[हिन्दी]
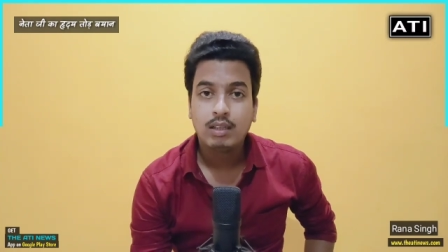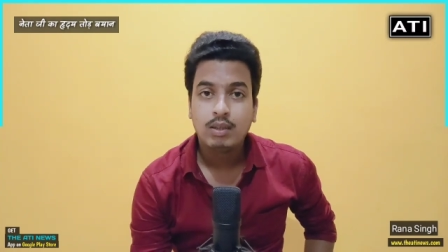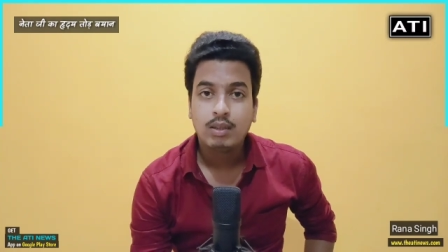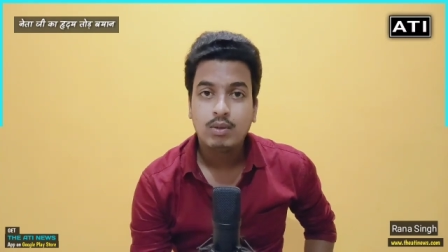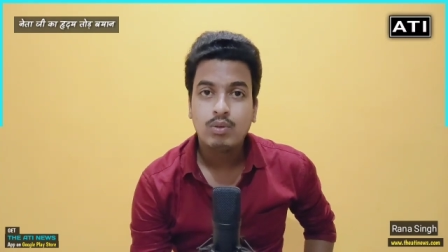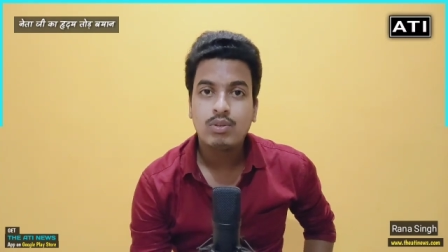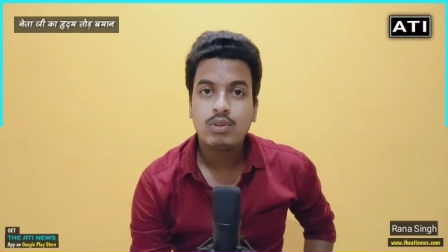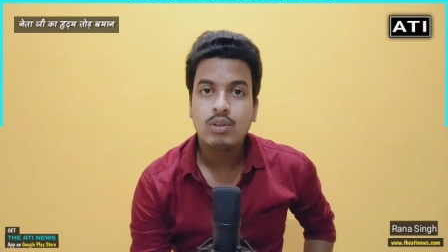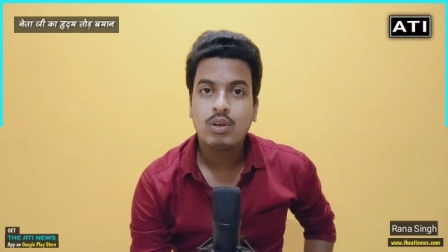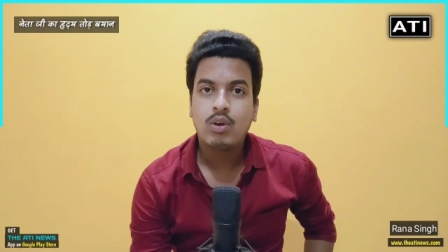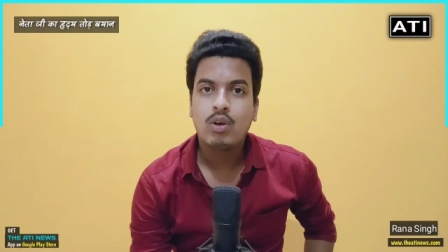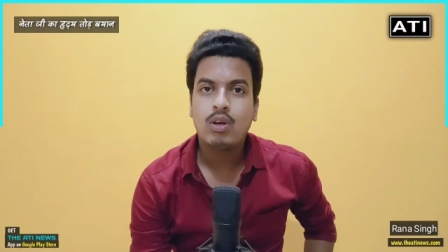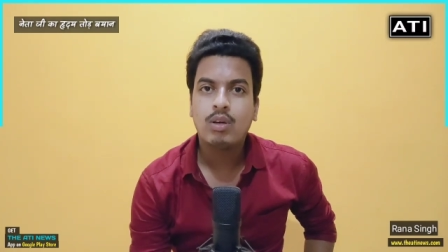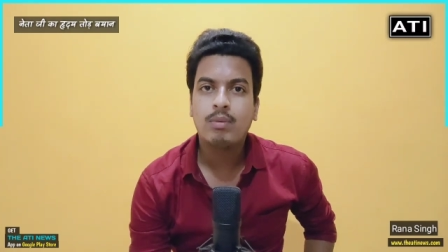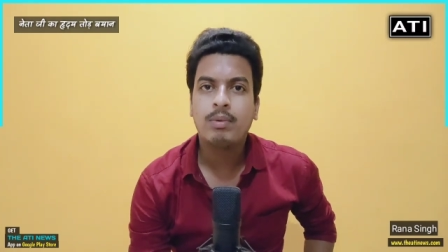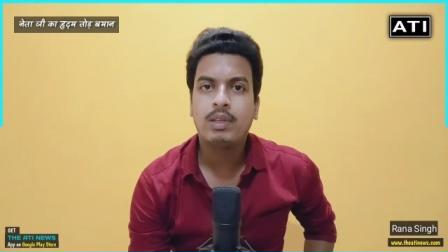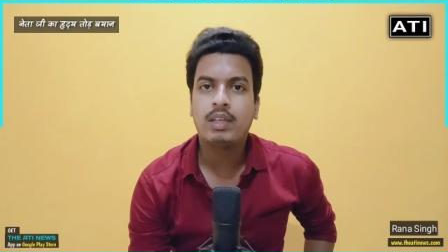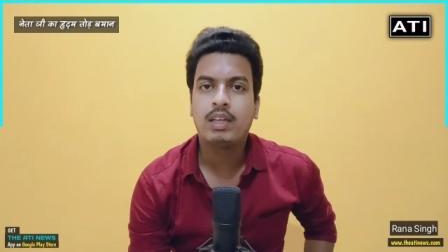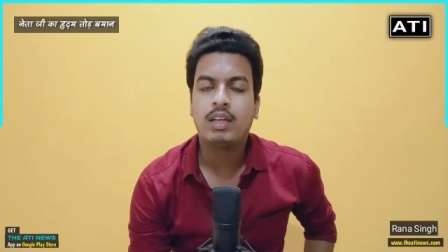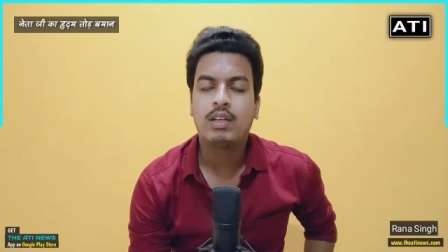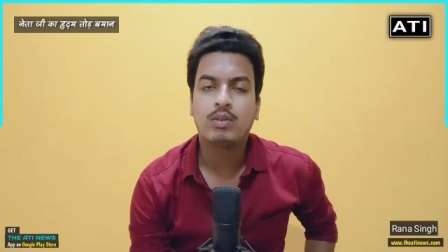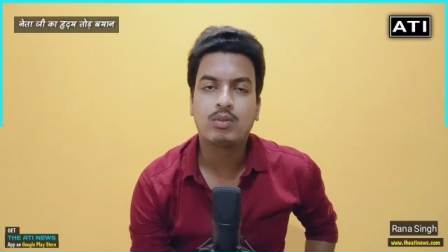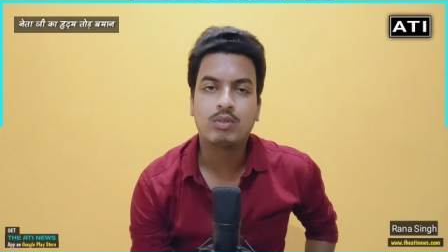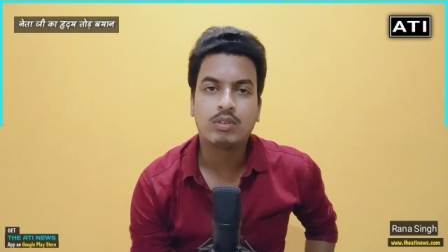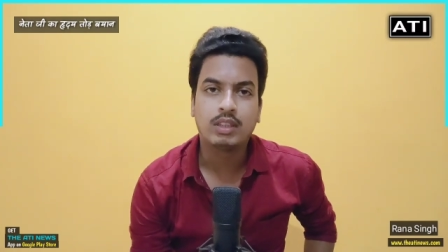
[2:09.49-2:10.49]
कुछ और
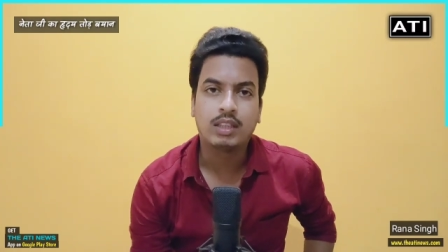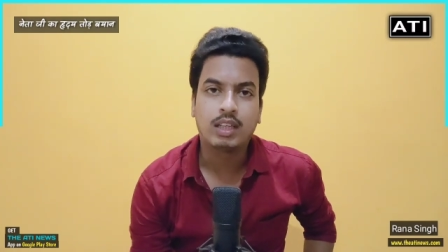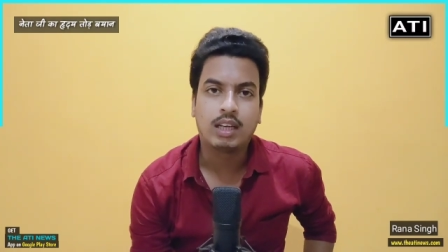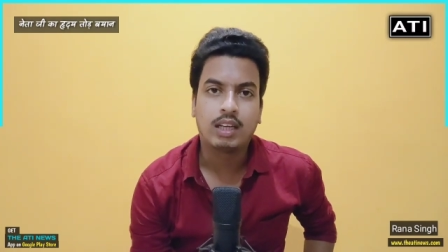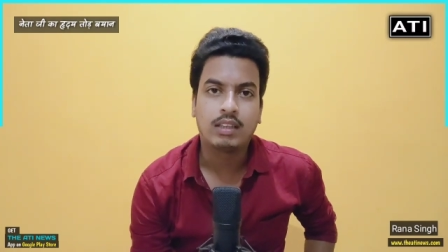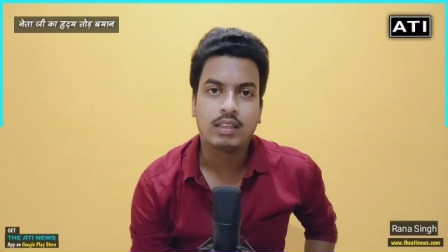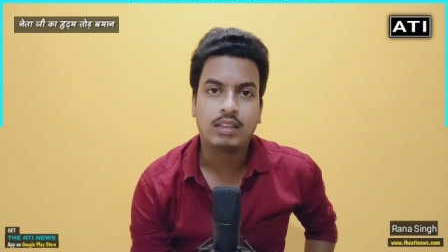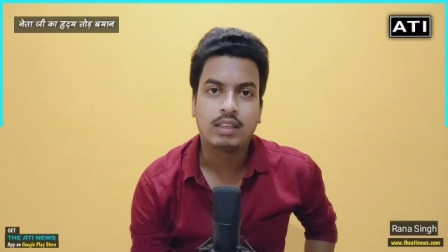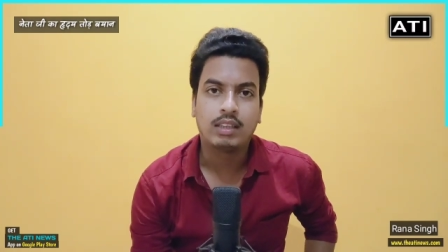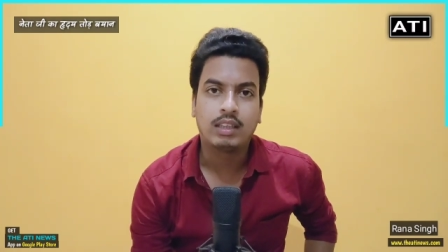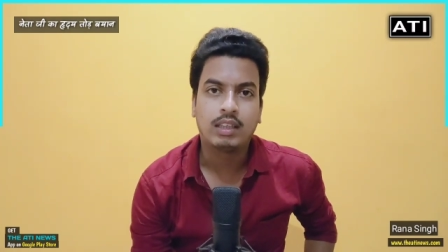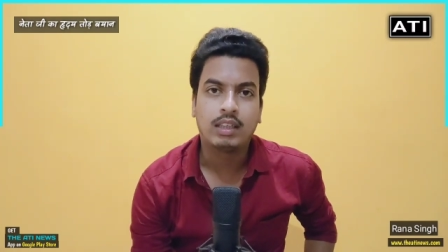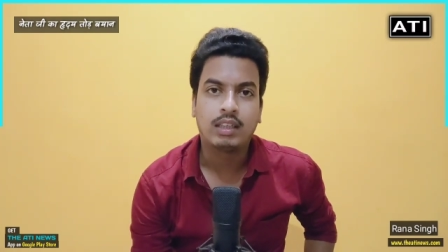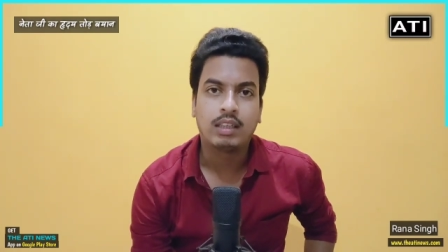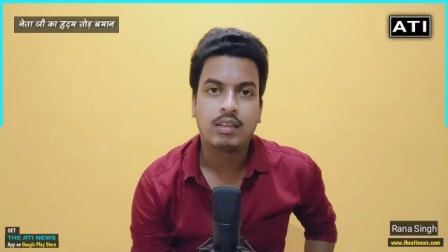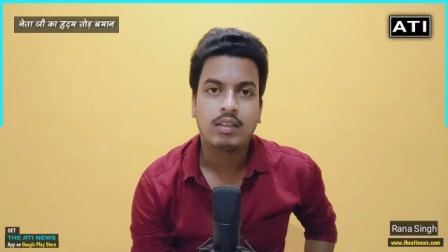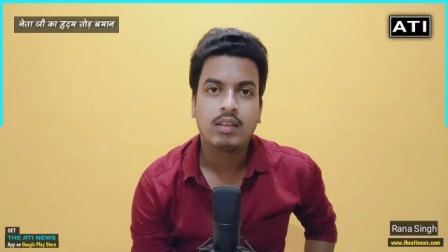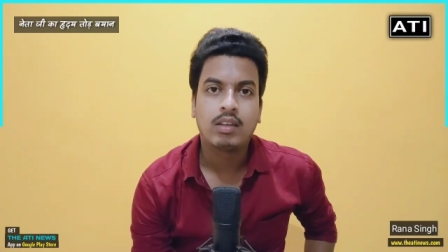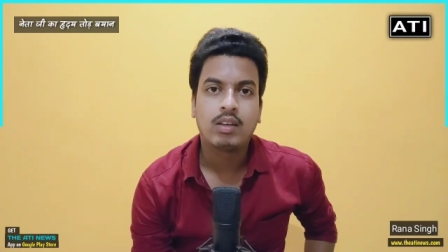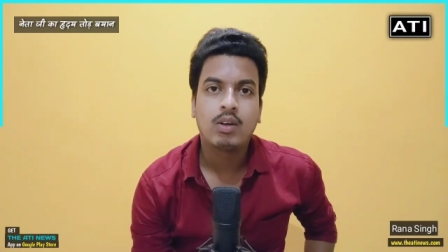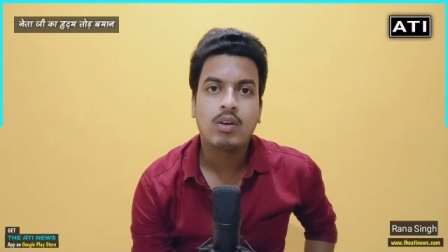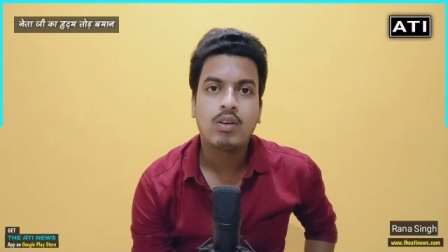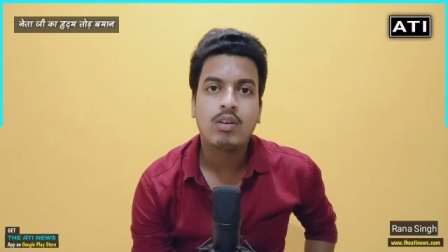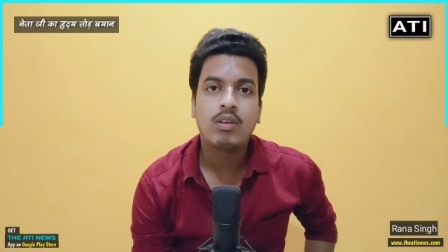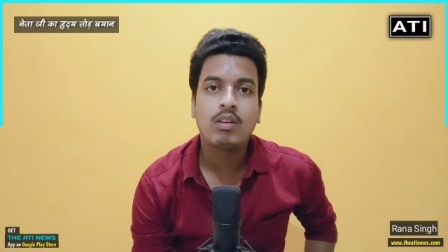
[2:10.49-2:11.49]
बयान को दिखाते हैं
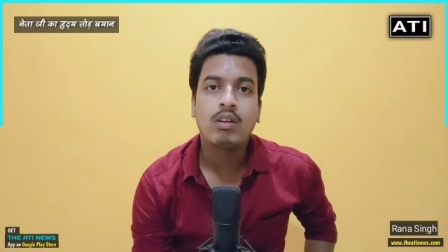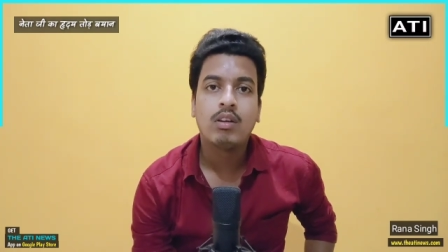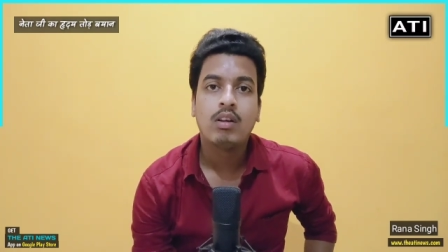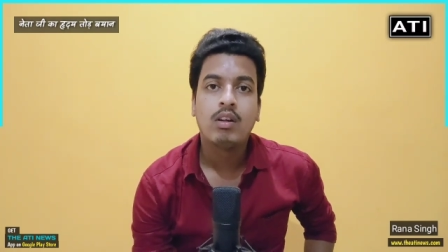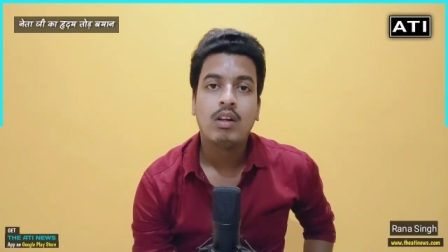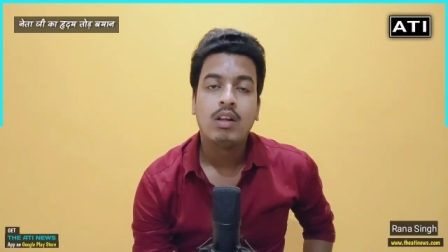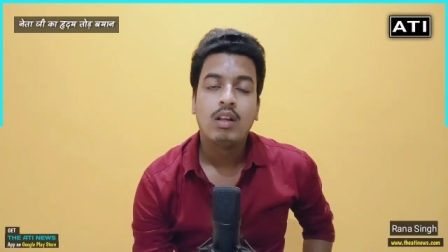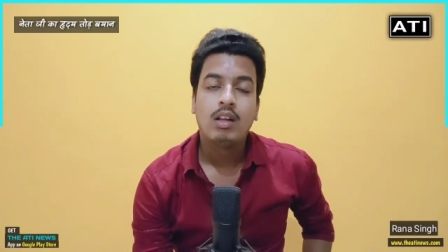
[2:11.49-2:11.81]
और